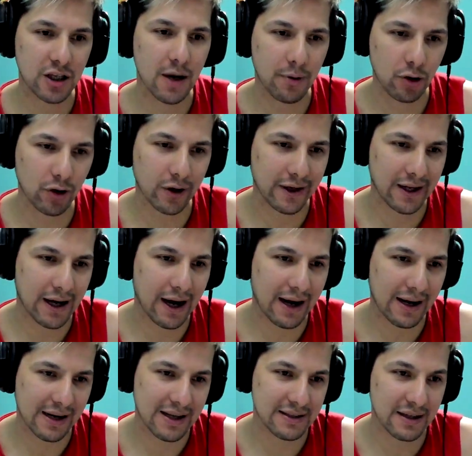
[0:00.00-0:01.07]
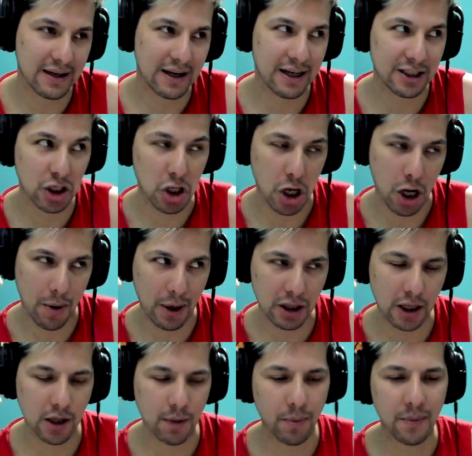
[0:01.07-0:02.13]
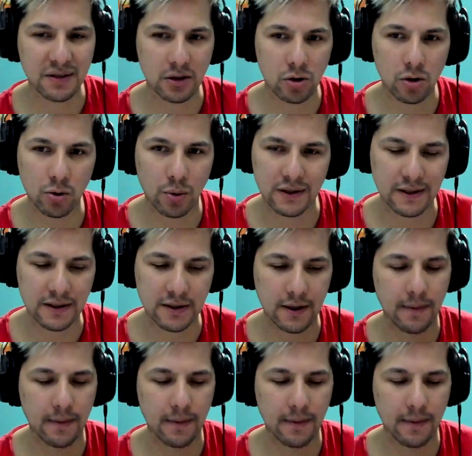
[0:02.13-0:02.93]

pero no quería cagarla y decirle, ella es la banda. Y después me dice, no, no es ella.